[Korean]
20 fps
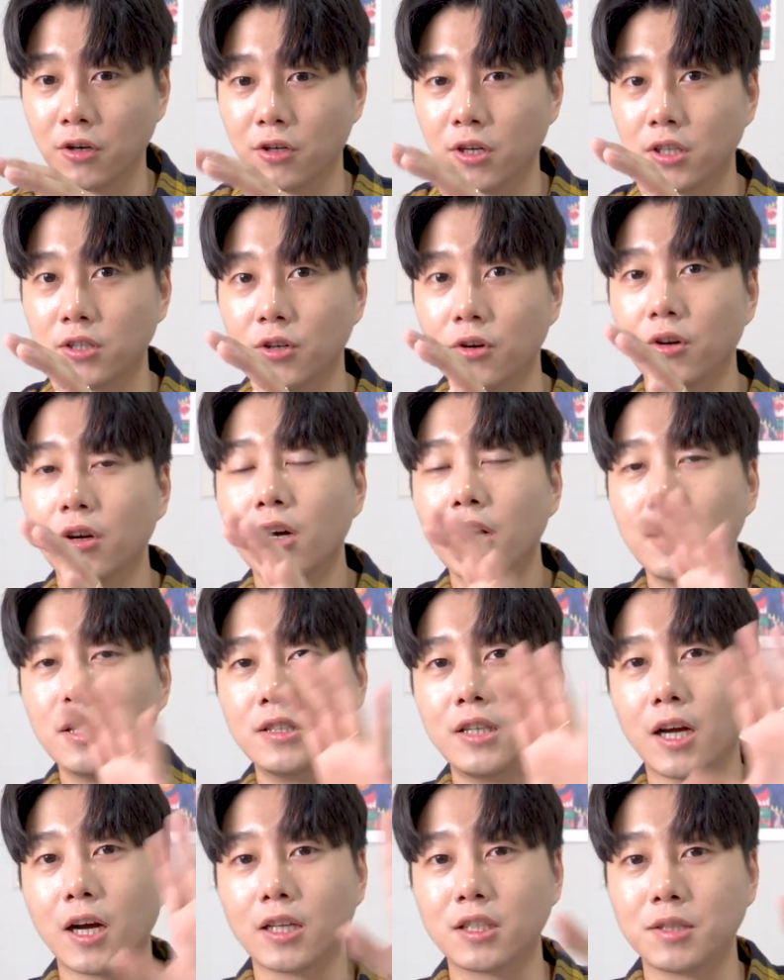그래서
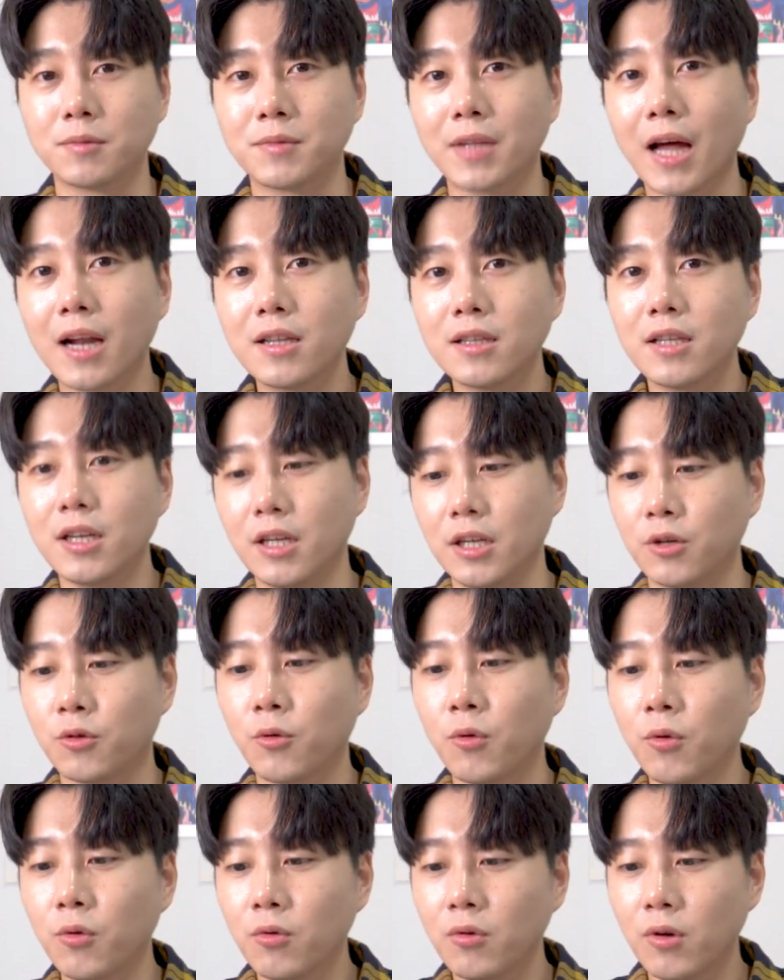제가 지금 다른 데
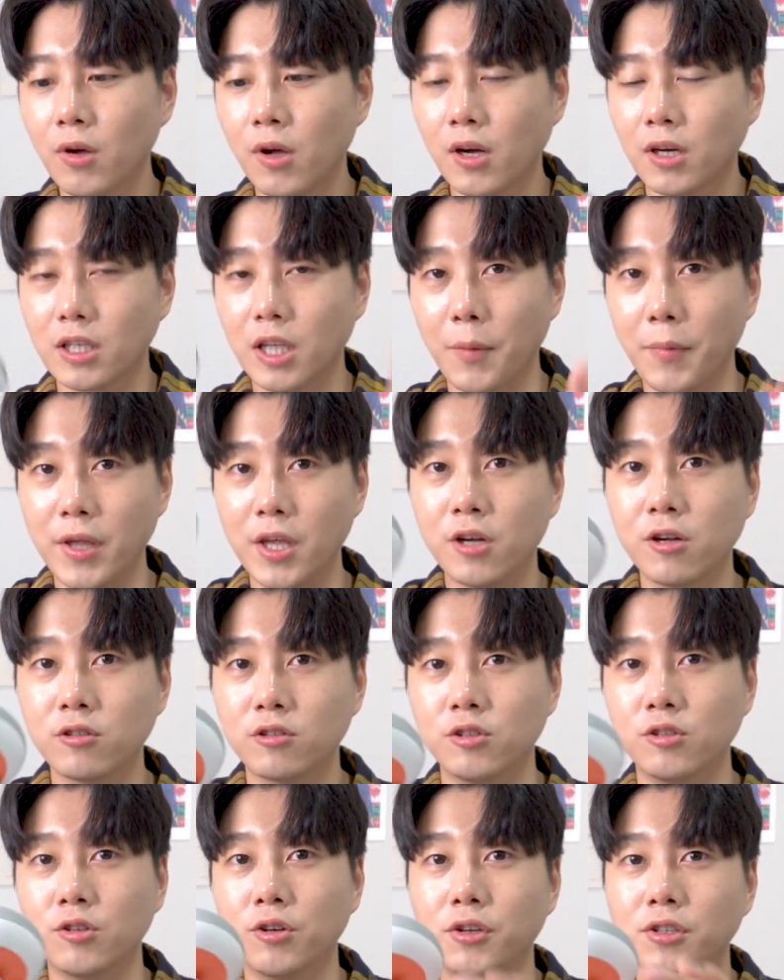있고 그 다음에 이걸
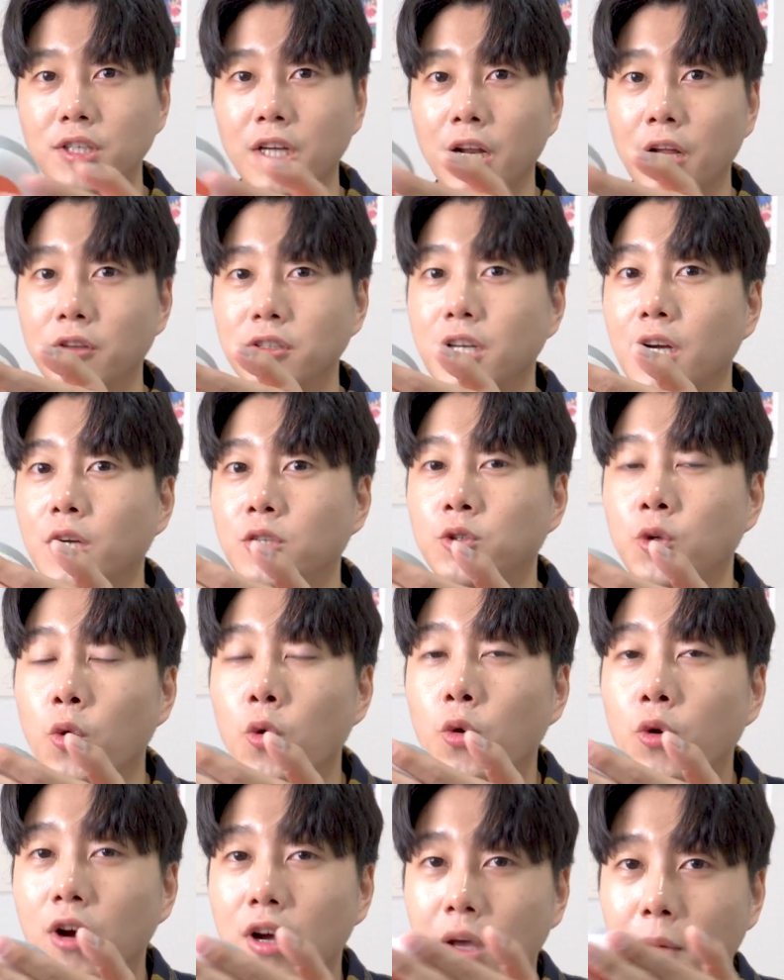들고 있잖아요. 제가
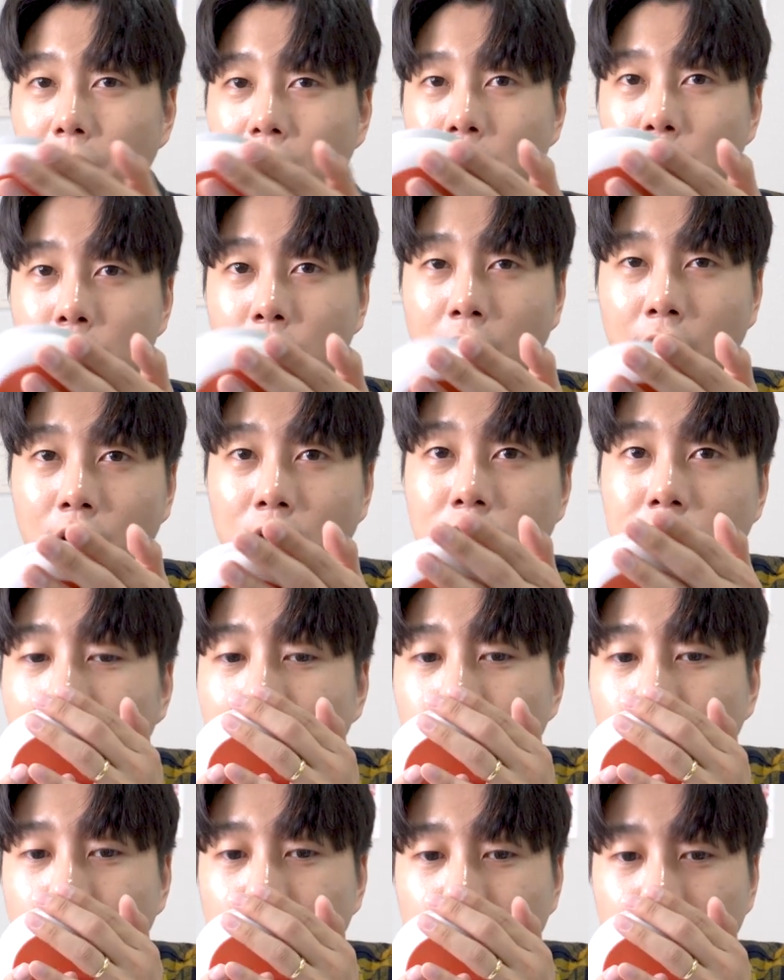조용하게 말해볼게요. 헤이
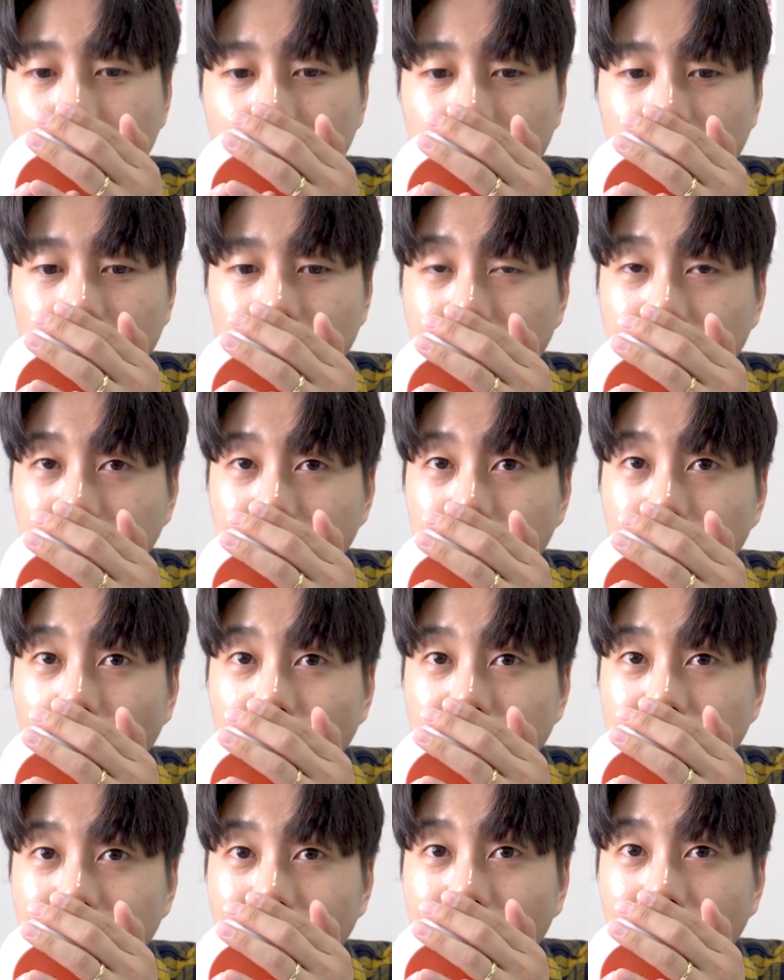h e 구글 지금 몇
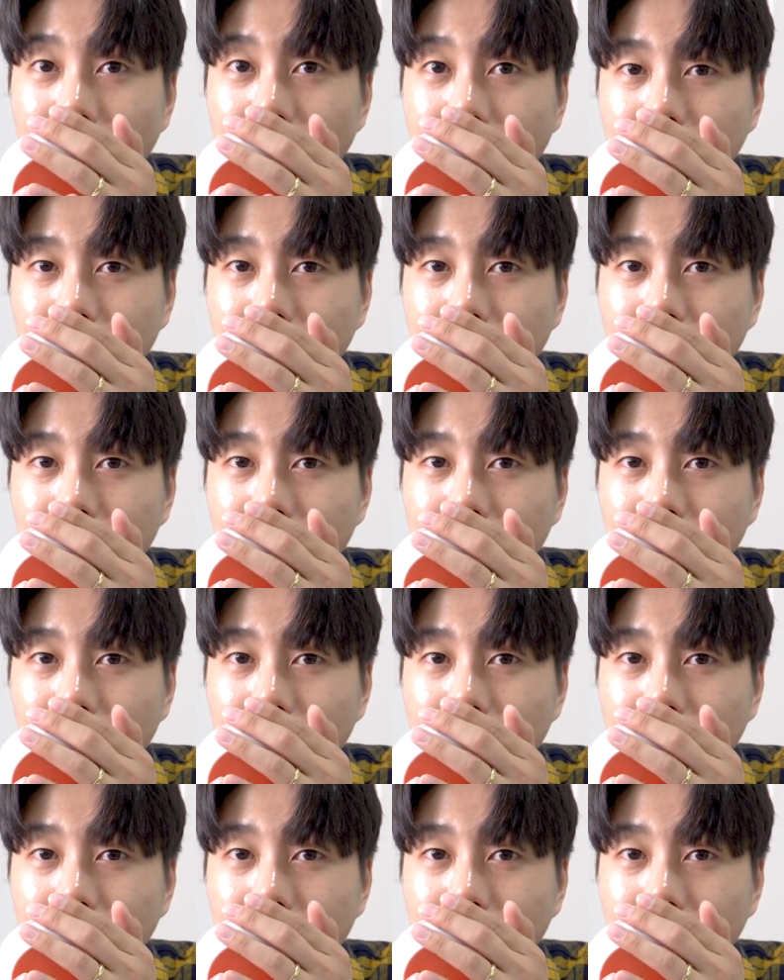시야?